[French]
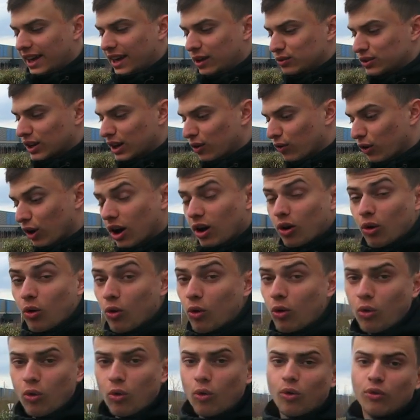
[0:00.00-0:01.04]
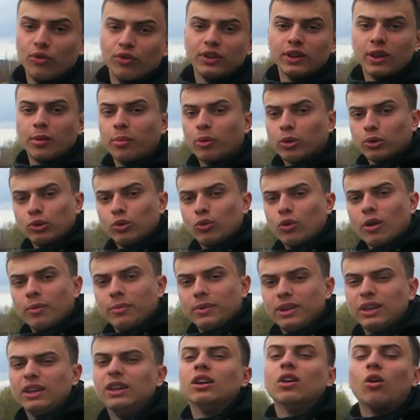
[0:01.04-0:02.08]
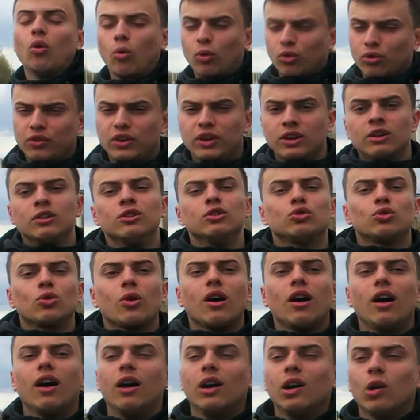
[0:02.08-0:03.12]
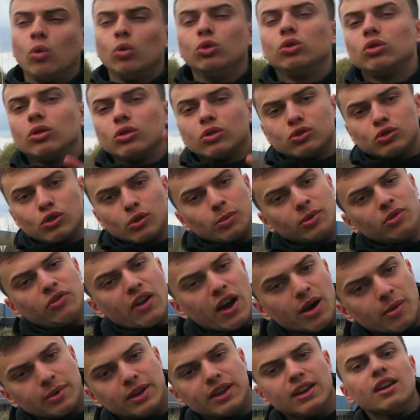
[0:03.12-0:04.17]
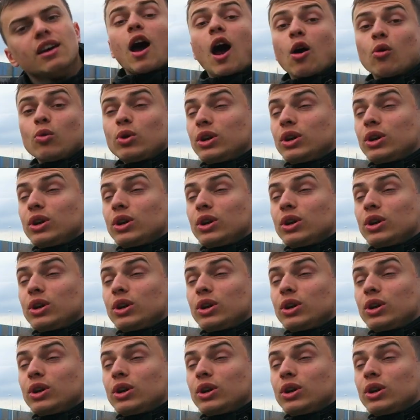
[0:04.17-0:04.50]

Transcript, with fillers: Et vous allez voir, on fait n'importe quoi, mais on le fait sur un route semi-fermée. Un